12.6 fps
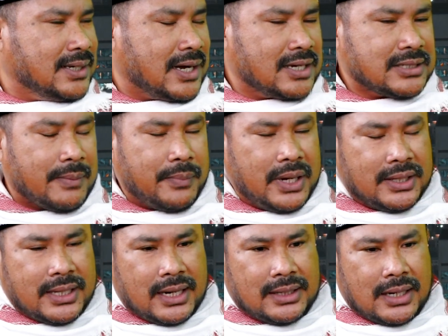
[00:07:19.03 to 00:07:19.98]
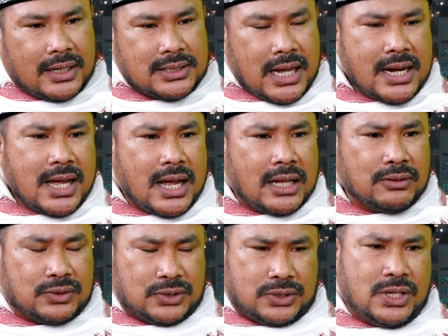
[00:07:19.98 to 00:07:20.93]
Jangan sampai kita datang ke sana
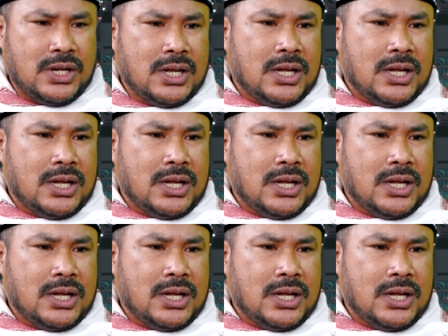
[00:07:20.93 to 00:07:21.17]
terus